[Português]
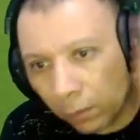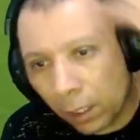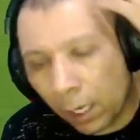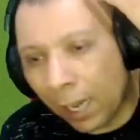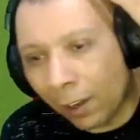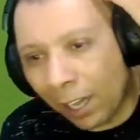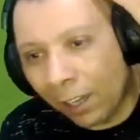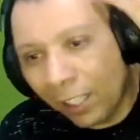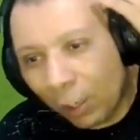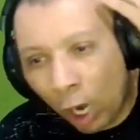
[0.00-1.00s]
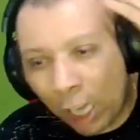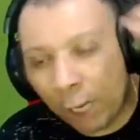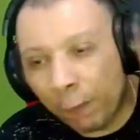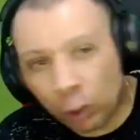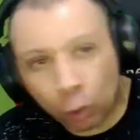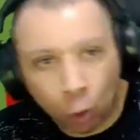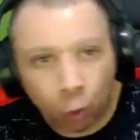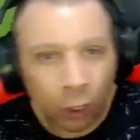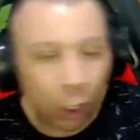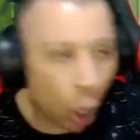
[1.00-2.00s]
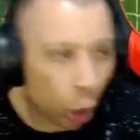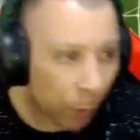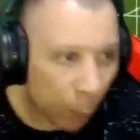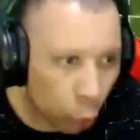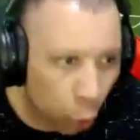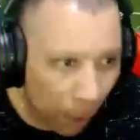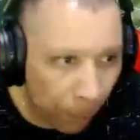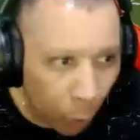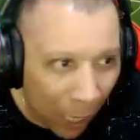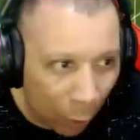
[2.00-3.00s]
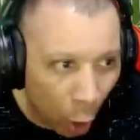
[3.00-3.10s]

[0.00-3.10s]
Olha lá, olha lá. Olha quem fez o gol. Olha como é que o jogo é bugado.